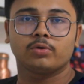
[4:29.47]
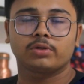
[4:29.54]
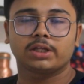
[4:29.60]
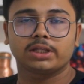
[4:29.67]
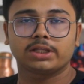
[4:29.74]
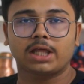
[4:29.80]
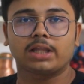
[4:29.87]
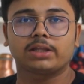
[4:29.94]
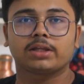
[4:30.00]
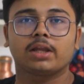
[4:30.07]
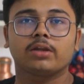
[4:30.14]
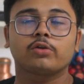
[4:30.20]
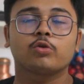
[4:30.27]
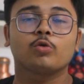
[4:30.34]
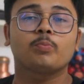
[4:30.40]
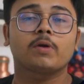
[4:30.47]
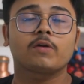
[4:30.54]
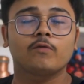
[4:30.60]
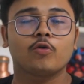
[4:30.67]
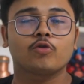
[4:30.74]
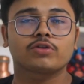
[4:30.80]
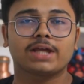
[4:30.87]
उसके साथ साथ
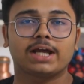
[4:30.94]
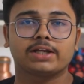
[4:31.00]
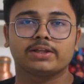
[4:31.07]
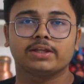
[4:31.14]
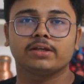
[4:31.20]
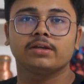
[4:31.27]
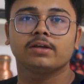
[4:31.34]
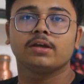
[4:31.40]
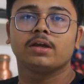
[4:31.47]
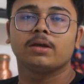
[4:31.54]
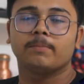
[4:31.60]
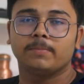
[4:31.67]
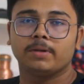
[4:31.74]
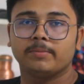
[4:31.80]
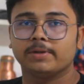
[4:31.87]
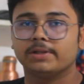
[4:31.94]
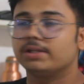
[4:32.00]
सुपर वोक चार्जिंग भी